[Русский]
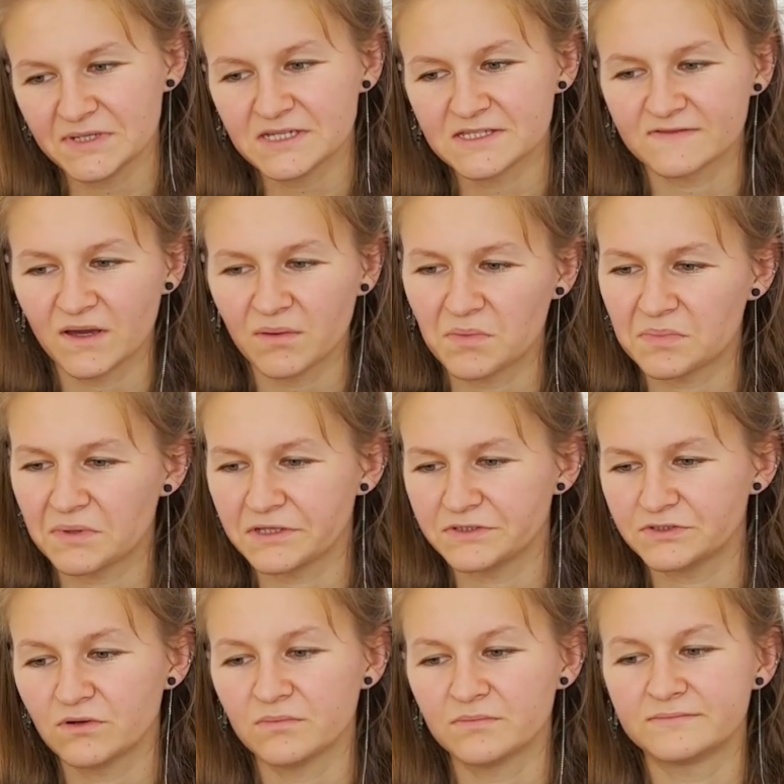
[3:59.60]
с вами
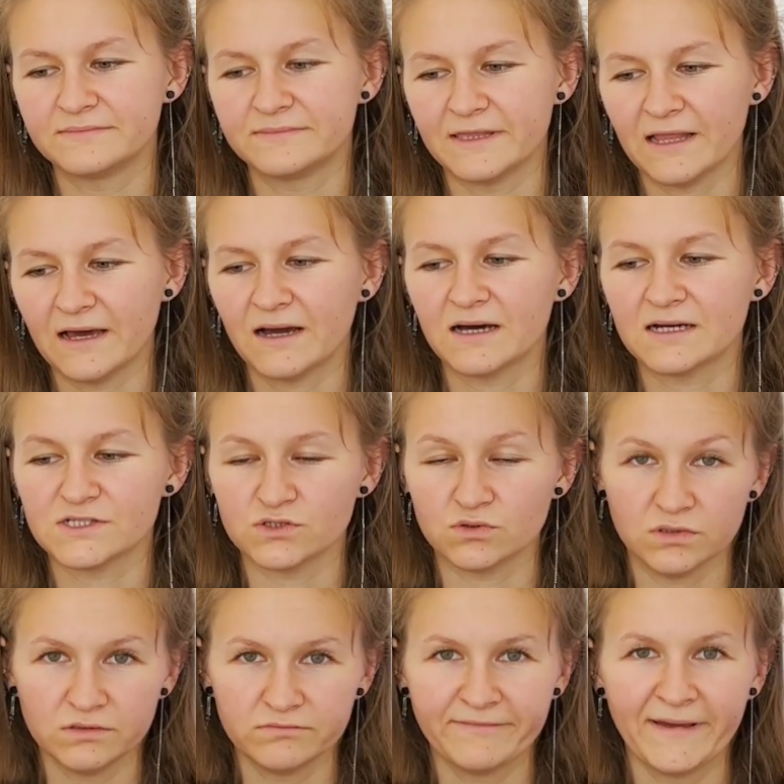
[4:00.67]
перейдем на Озон.